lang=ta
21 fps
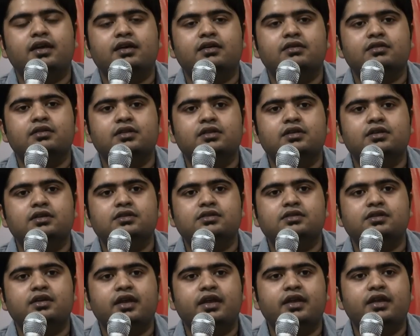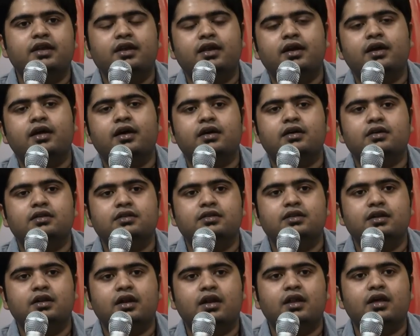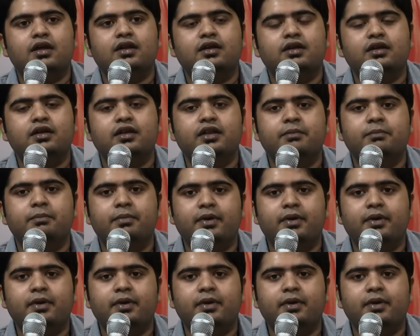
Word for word: எனக்கு வந்து சரி இல்லைடா இது நல்லா இருக்கு நீ